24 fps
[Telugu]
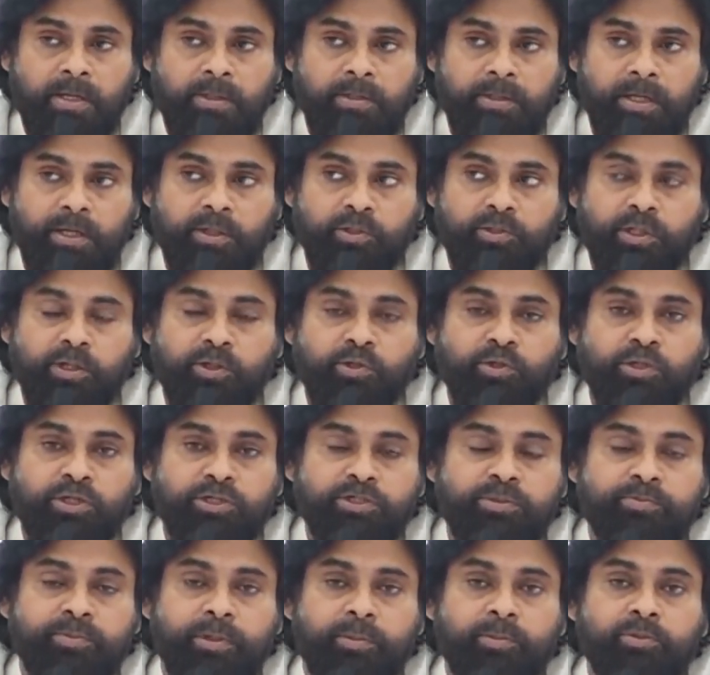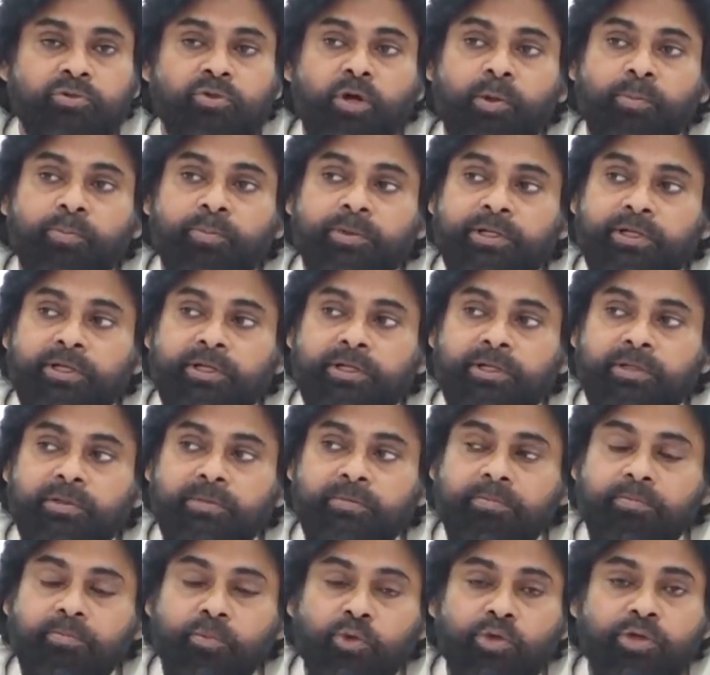నేను తెలుగుదేశం ప్రభుత్వం అప్పటి
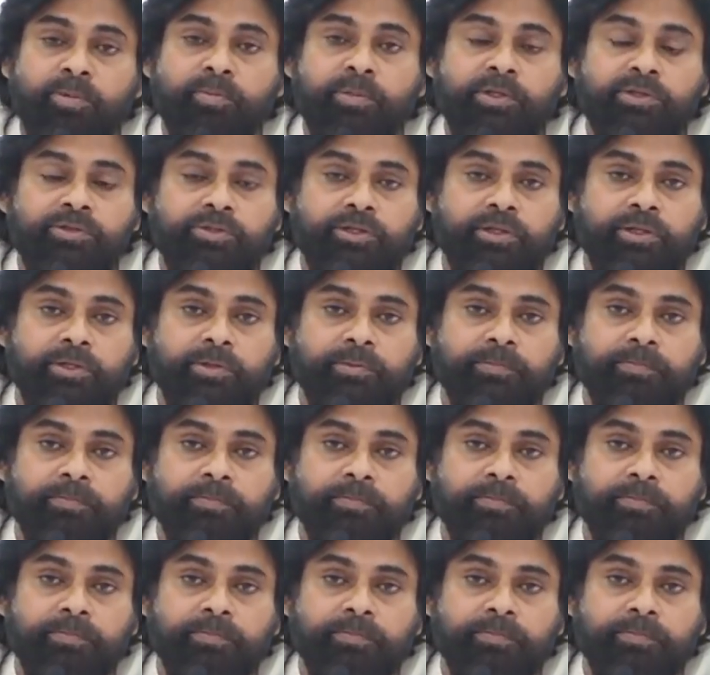ముఖ్యమంత్రి